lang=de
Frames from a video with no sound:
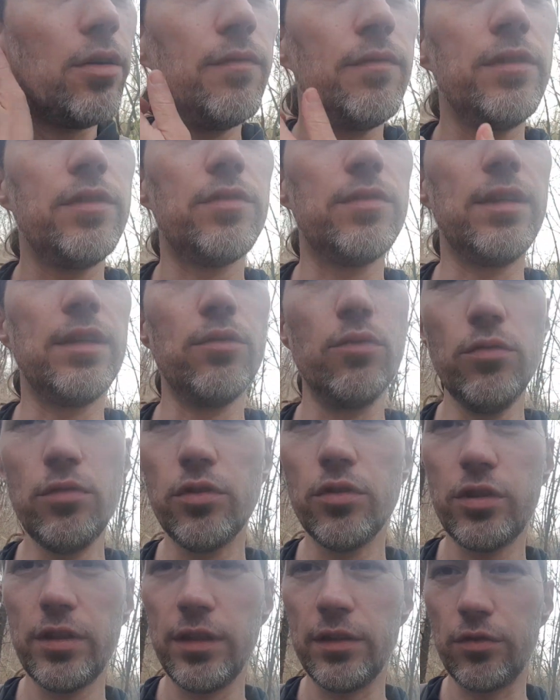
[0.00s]
irgendwie so den
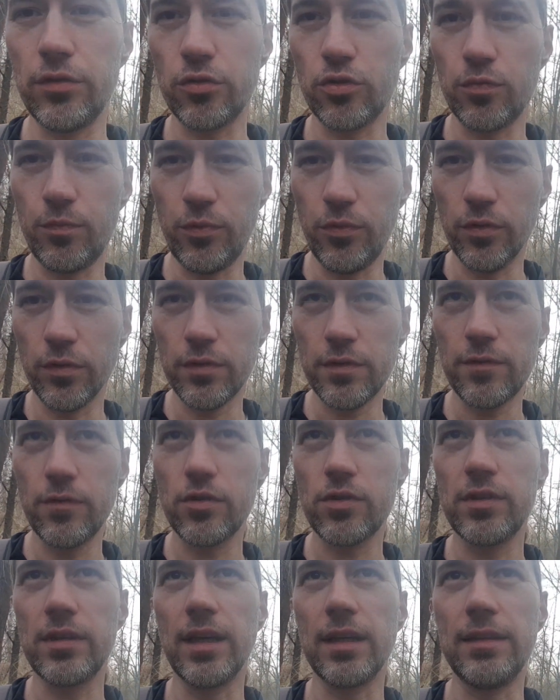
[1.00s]
Unterschied zu spüren
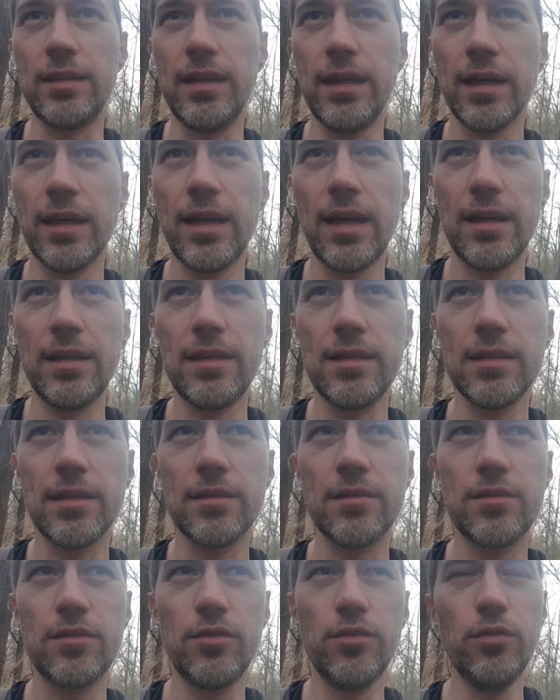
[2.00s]
zwischen der
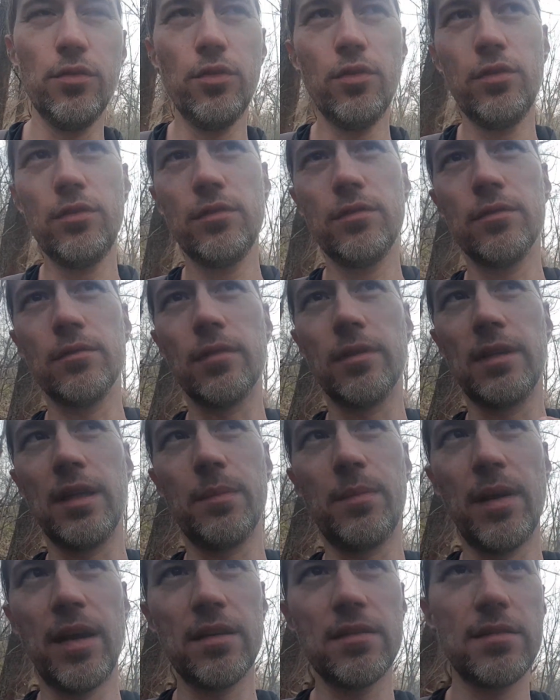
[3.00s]
Derealisation oder
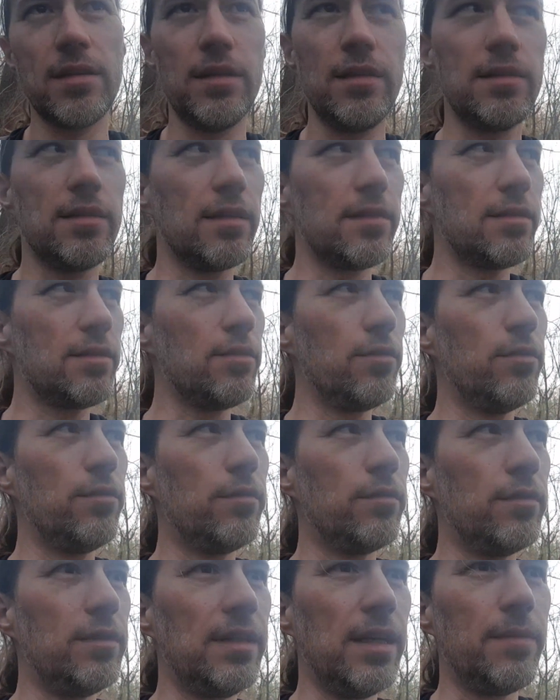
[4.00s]

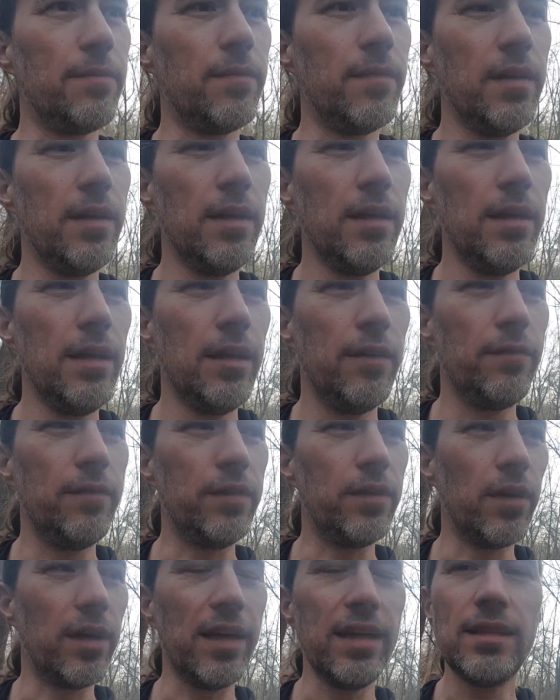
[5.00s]
Depersonalisation und dem
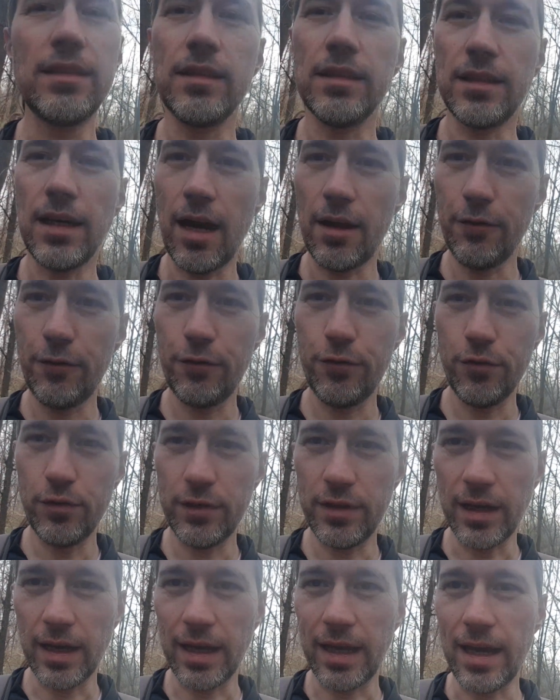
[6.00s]
wieder richtig
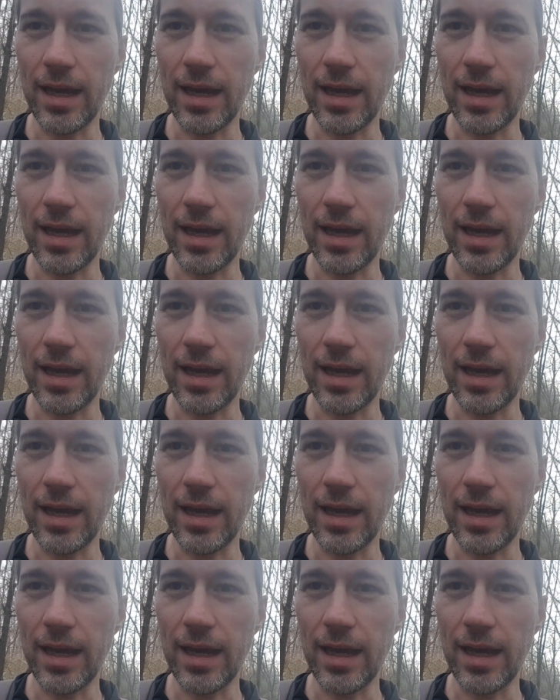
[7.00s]
anfühlen der